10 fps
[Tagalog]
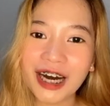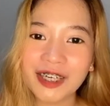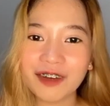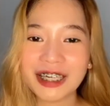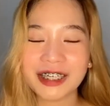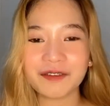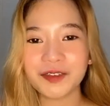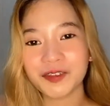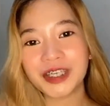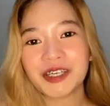Welcome to
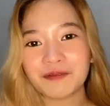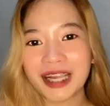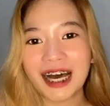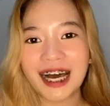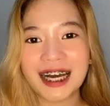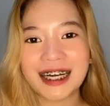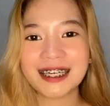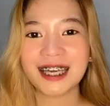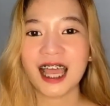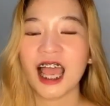e-vlog!
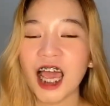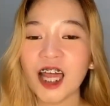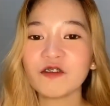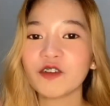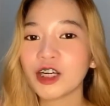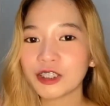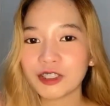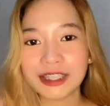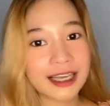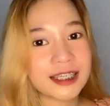And for
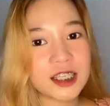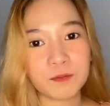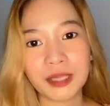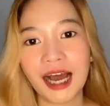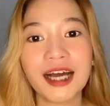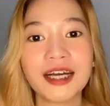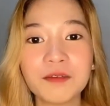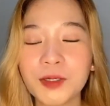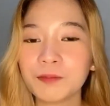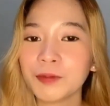today's vlog,
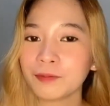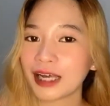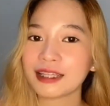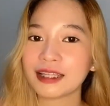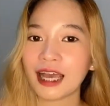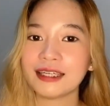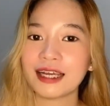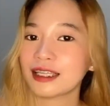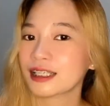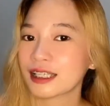magbablog tayo ng
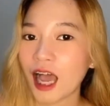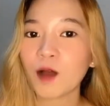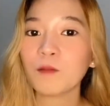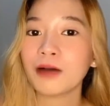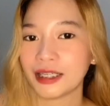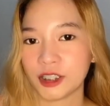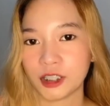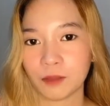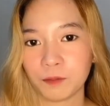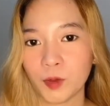isang
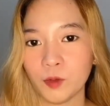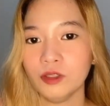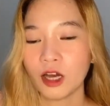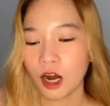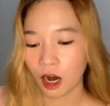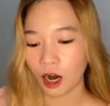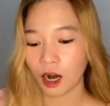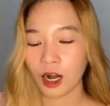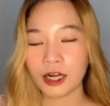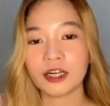budget phone.
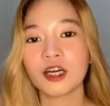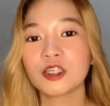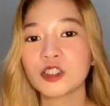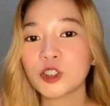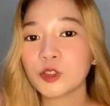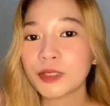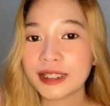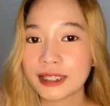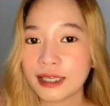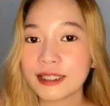Or should I
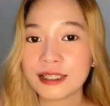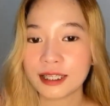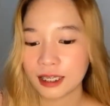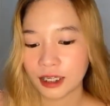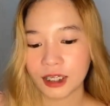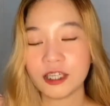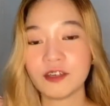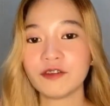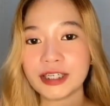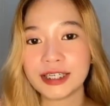say si
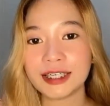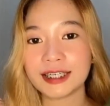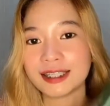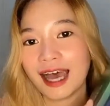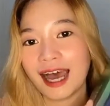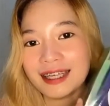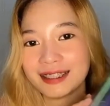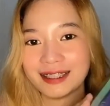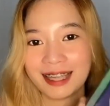Infinix Hot 9.